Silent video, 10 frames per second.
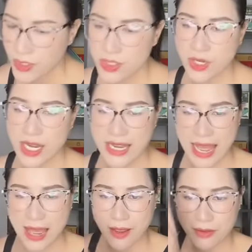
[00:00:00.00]
cho nên
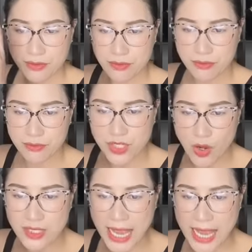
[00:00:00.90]
là
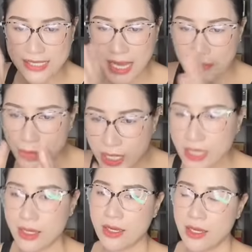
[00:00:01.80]
rõ ràng sang mỹ
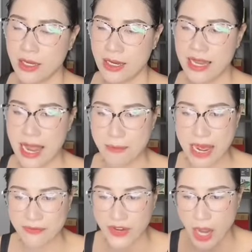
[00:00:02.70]
là
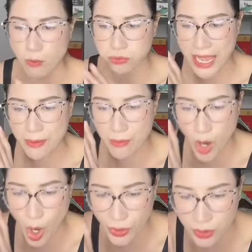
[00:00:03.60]
bạn phải học lại
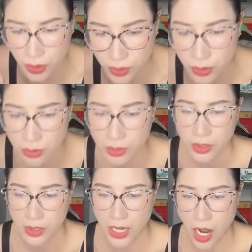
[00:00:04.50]
mọi thứ
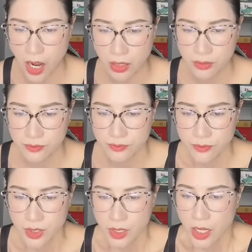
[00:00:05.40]
đó
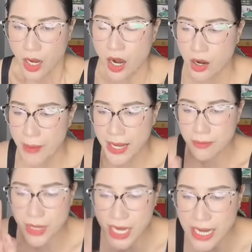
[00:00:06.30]
ở bên
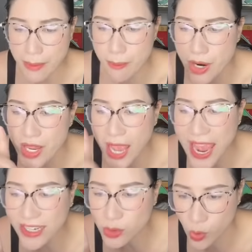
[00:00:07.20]
Mỹ là
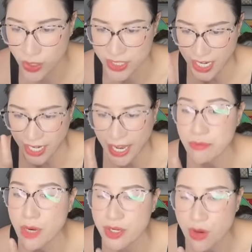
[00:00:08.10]
12 tuổi trẻ
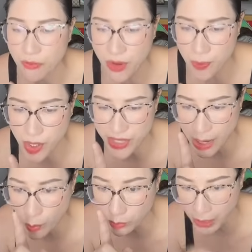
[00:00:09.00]
em mới được phép ở nhà một